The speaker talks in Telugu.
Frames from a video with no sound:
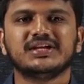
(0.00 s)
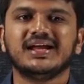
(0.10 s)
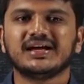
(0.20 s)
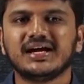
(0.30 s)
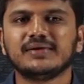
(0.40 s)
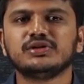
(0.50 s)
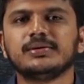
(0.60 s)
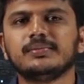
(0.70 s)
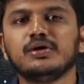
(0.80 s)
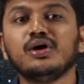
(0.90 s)
తెలంగాణ
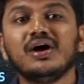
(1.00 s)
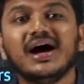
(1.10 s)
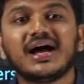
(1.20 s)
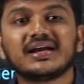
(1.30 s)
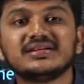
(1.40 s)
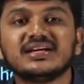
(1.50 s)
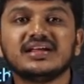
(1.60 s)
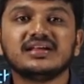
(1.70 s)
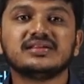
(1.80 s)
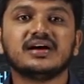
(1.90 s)
ఉద్యమంలో అట్లా
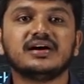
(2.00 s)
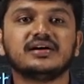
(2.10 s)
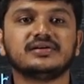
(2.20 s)
జరిగిందా